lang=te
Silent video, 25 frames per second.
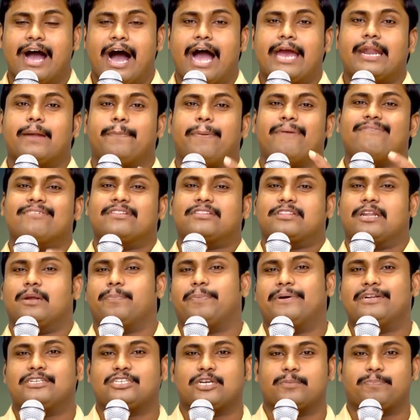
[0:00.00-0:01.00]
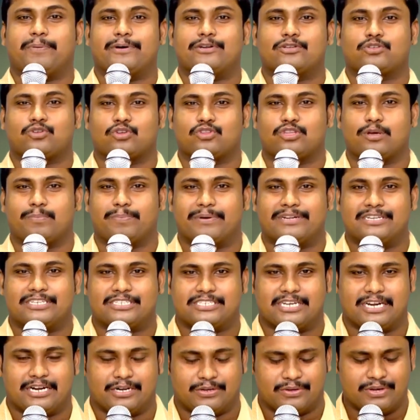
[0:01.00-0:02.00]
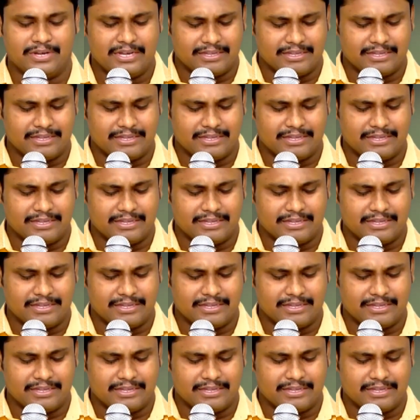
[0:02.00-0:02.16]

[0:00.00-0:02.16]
ఆయన పవిత్రపరిచి పరిశుద్ధపరిచాడు